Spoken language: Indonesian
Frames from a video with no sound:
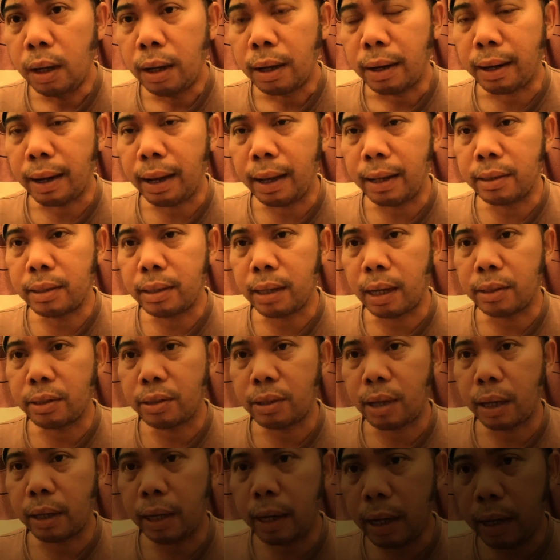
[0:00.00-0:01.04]
rasa
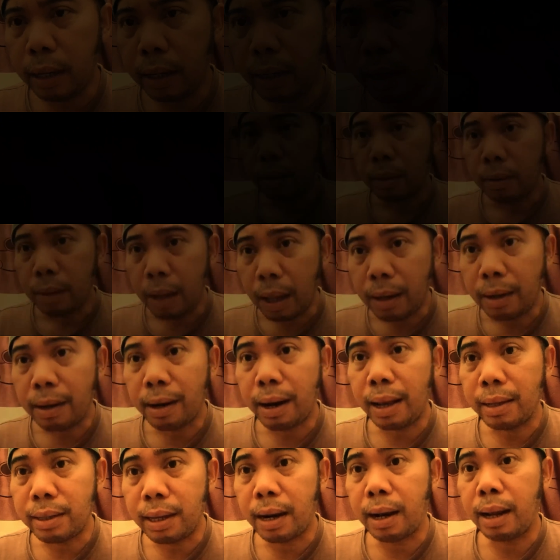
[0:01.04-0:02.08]
sakit, dan
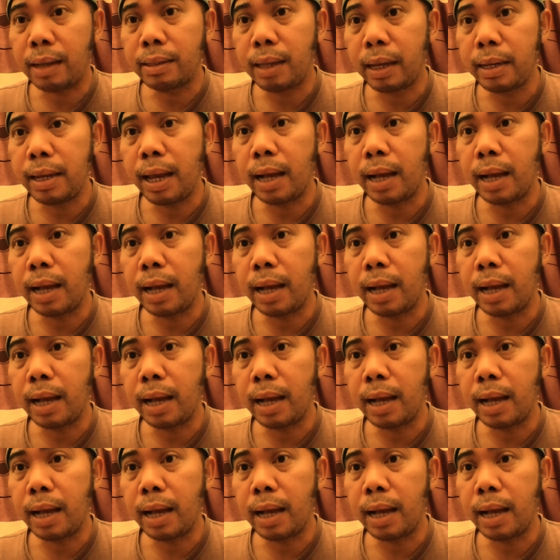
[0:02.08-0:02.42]
rasa-rasa